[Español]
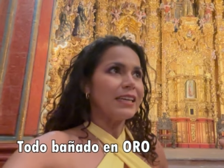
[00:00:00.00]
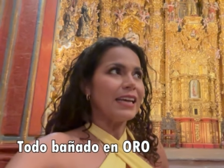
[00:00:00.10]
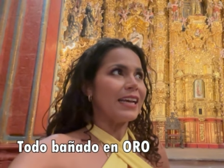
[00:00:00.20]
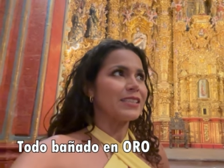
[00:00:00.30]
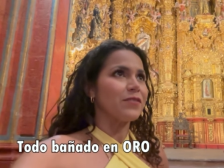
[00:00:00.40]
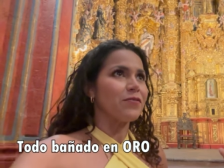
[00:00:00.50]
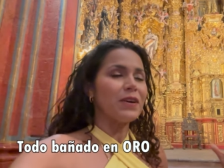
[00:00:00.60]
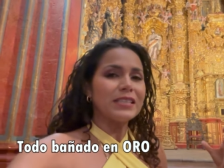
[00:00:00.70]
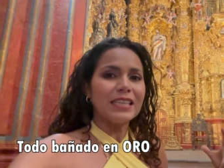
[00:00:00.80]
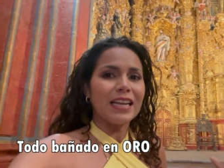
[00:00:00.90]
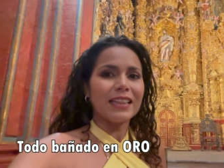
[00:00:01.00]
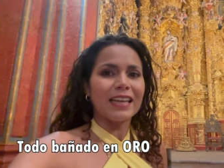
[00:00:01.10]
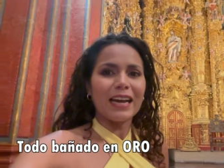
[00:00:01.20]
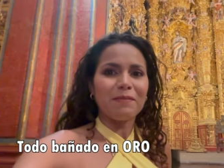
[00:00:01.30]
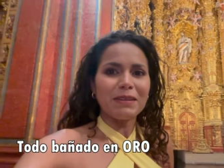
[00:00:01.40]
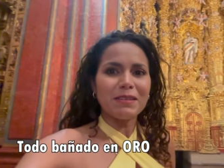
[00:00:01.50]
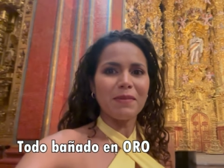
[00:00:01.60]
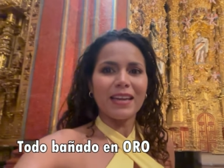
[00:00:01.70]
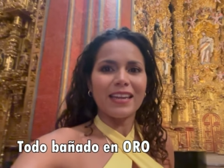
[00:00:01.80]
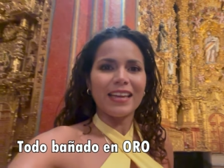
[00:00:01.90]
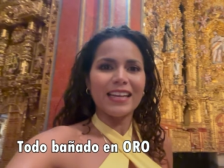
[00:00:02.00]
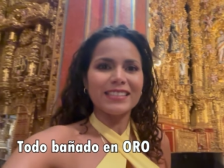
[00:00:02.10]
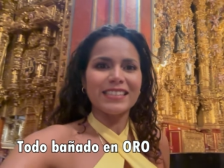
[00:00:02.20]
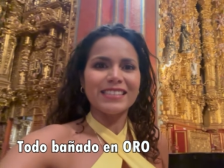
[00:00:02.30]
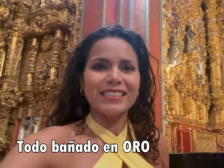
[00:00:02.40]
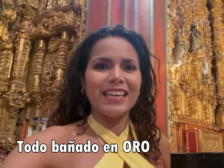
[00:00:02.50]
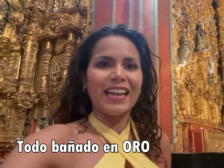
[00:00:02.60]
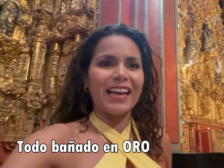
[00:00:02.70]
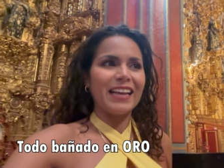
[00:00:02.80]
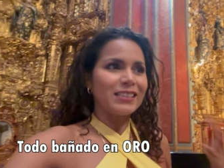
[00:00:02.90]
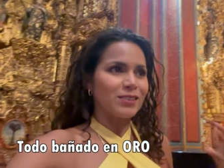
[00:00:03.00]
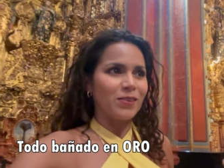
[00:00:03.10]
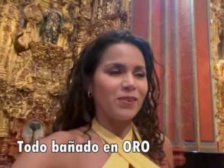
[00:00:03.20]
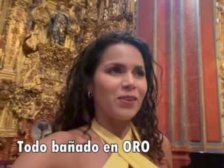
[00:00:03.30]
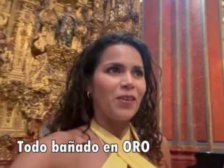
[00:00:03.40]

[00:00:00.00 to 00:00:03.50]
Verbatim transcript: Es fascinante, jamás me imaginé que existiera esto